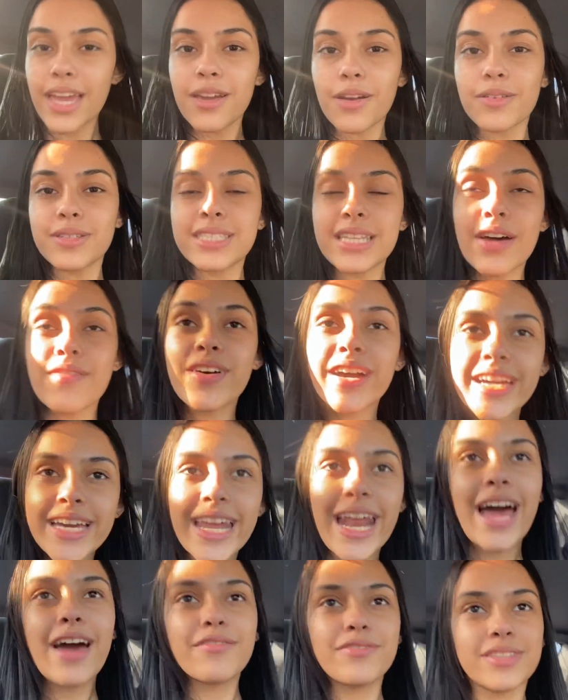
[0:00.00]
eu estava
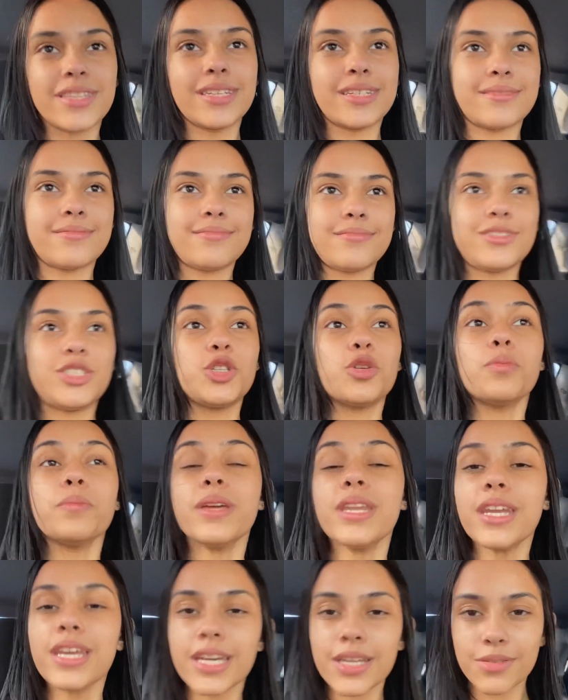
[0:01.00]
grávida de um
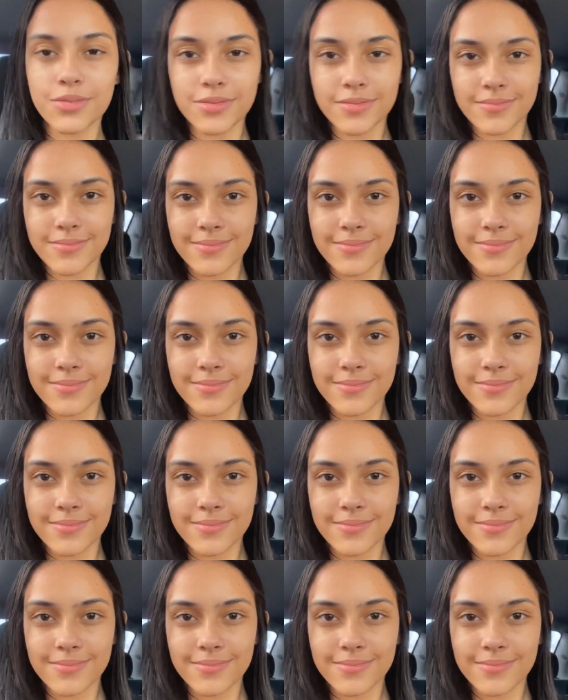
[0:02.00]
menino